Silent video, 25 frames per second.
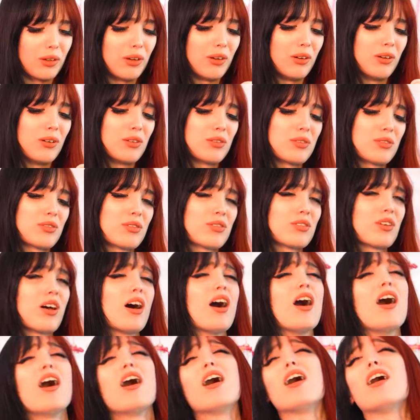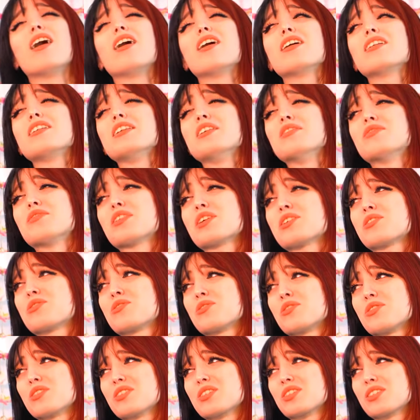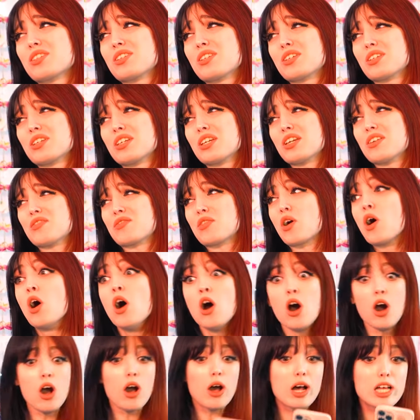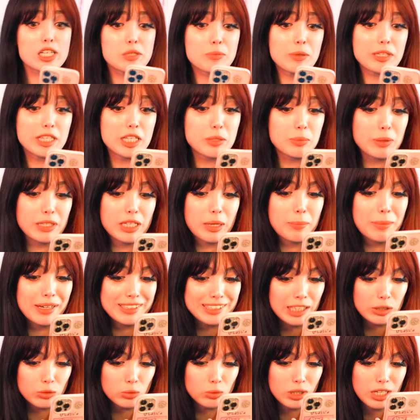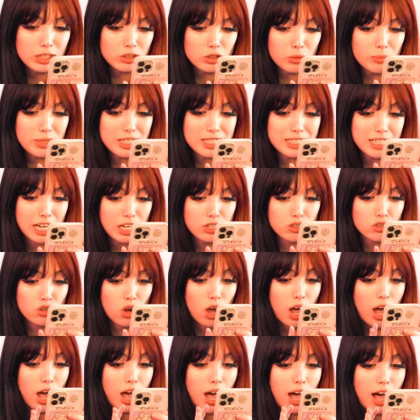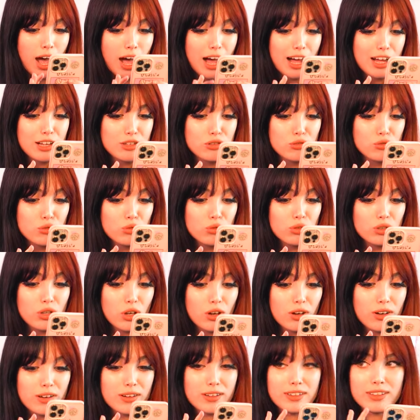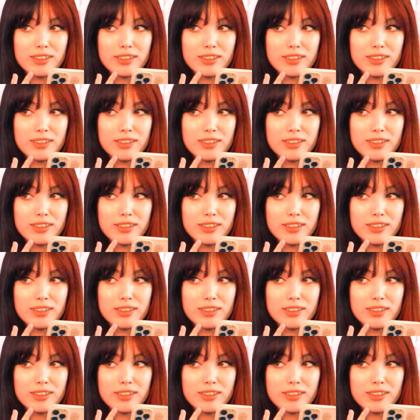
No so, gli faccio schifo. Oh, aspetta, aspetta, ha mandato un altro messaggio. Ha aggiunto,